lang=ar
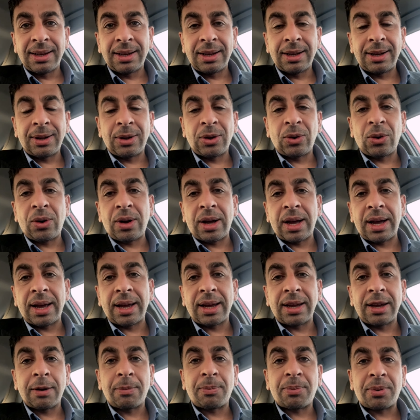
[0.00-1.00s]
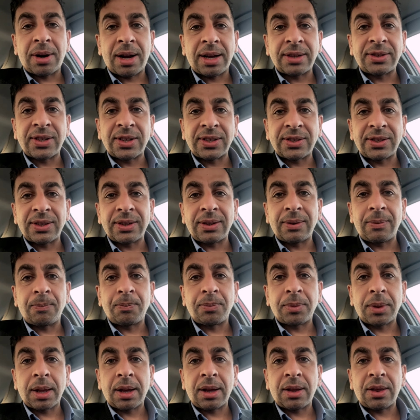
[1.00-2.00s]
اللغة هي process
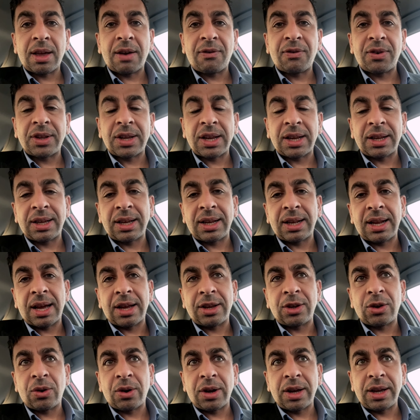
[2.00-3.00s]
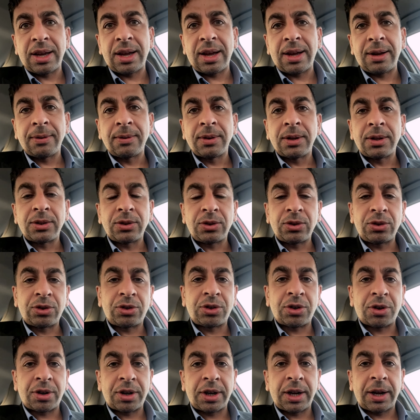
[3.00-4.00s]
إضافة إلى أنه هي
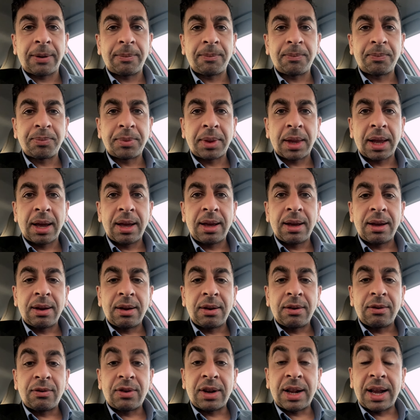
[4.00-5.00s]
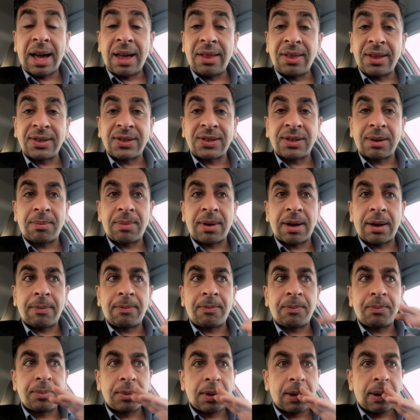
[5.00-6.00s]
journey فلهذا السبب
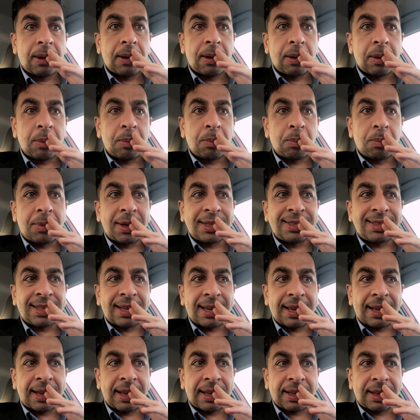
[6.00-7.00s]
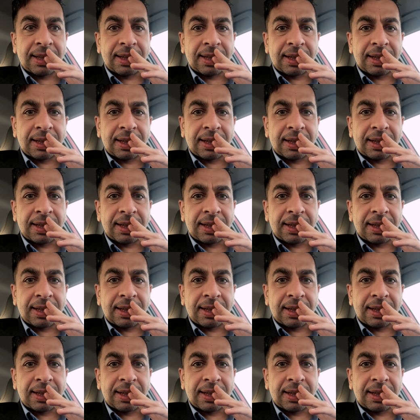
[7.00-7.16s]
مسألة